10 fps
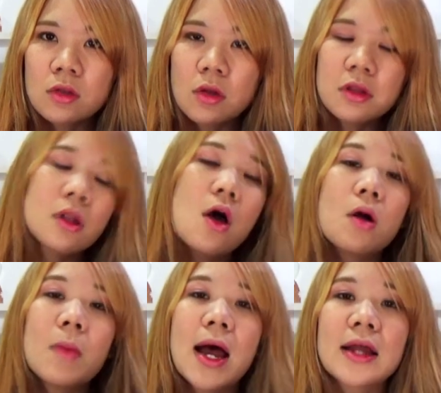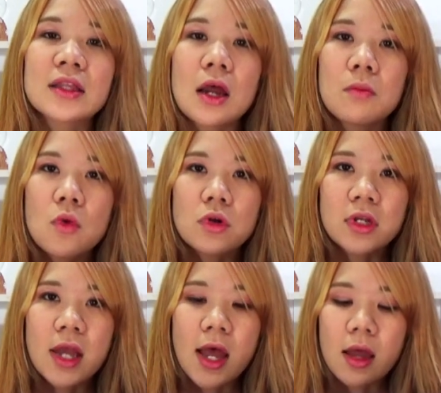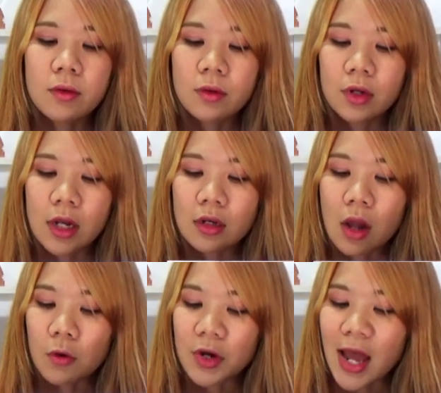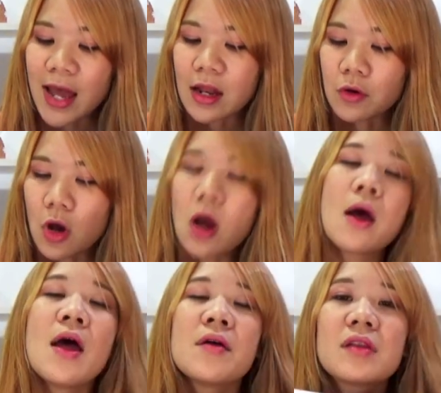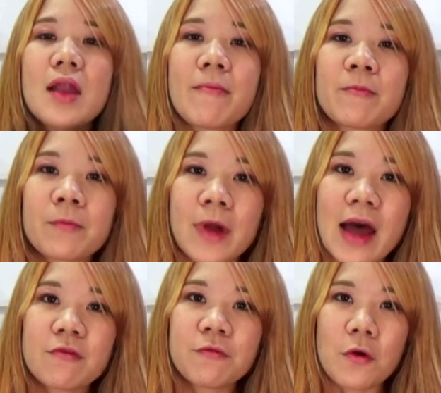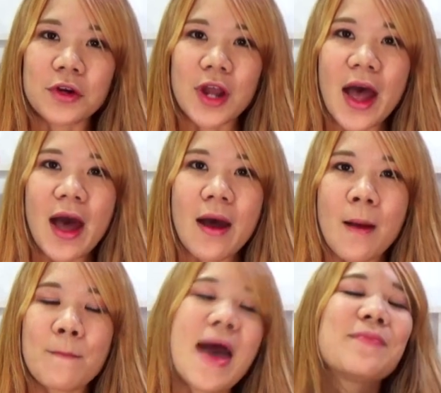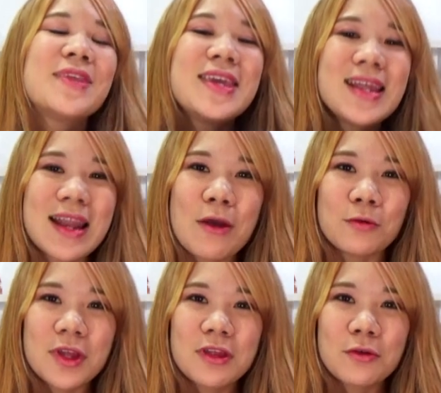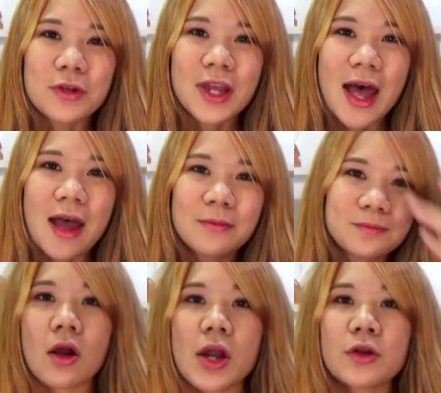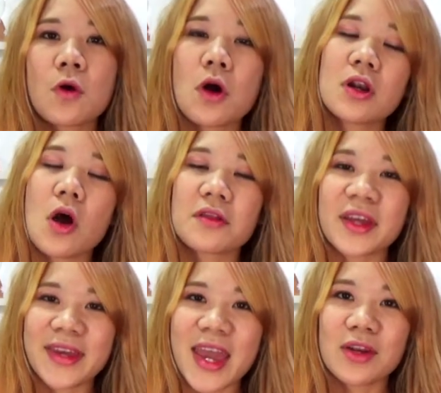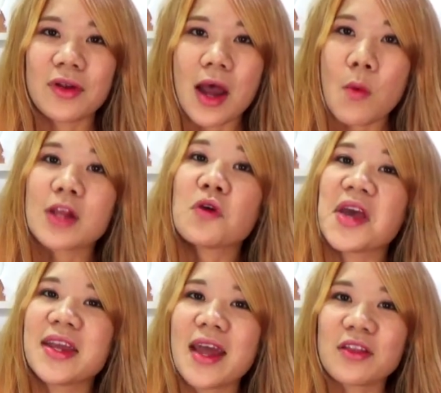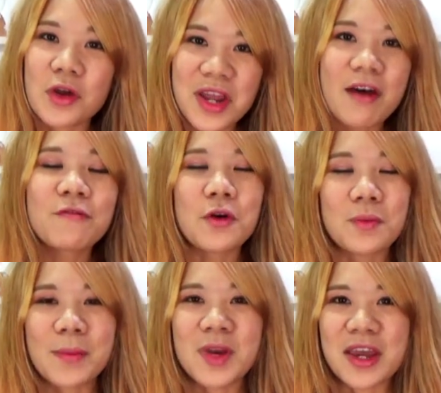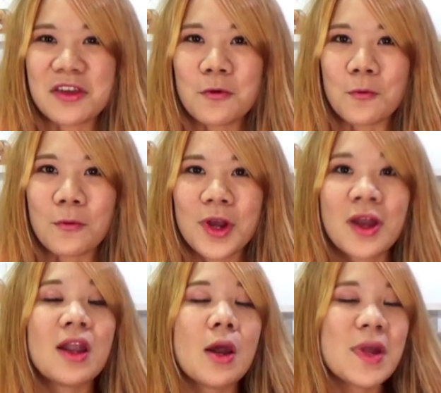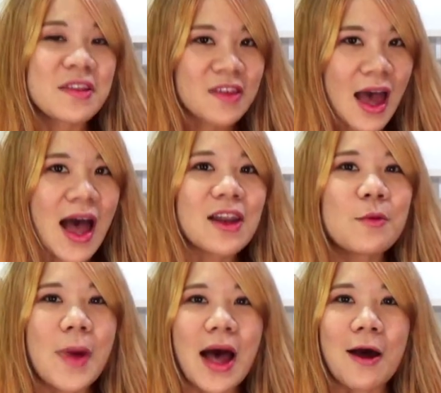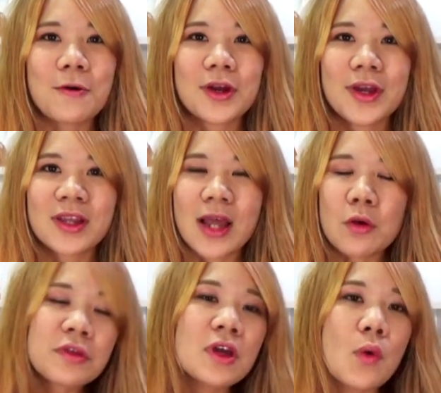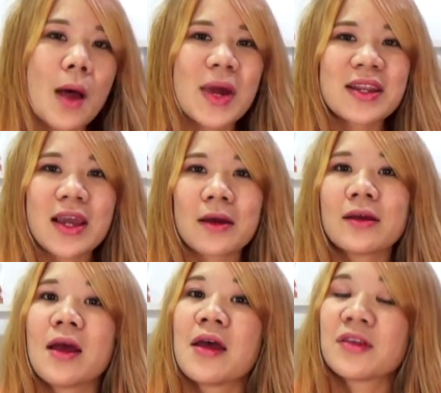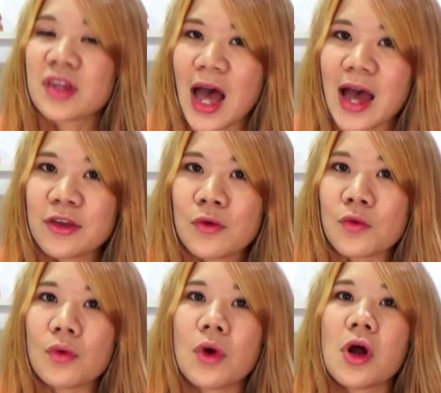ทดลองมาทั้งหมดค่ะ นั้นเราก็ได้แล้วเนาะสำหรับการฝนนะคะ แบบที่เร็วที่สุดค่ะ ก็ให้ทุกคนลองสังเกตดูนะคะว่าตัวเองเนี่ยตอนนี้ฝนแบบไหนอยู่ แล้วมันช้าหรือเปล่าถ้ารู้สึกว่ามันยังช้าอยู่